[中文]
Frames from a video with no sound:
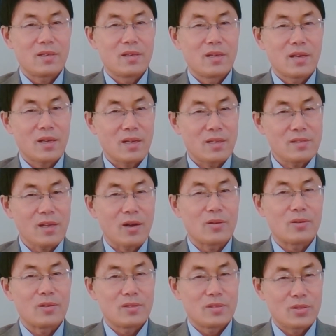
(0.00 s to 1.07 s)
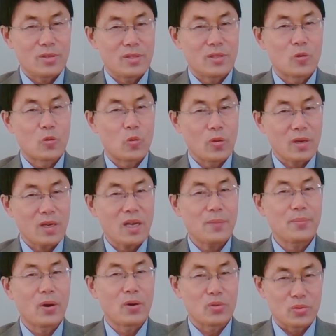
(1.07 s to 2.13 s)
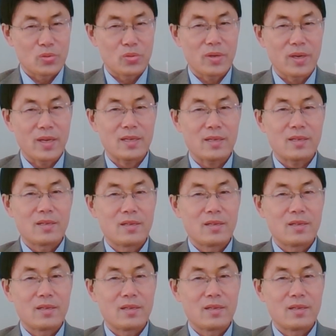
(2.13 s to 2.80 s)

很早就已经公开暴露出来。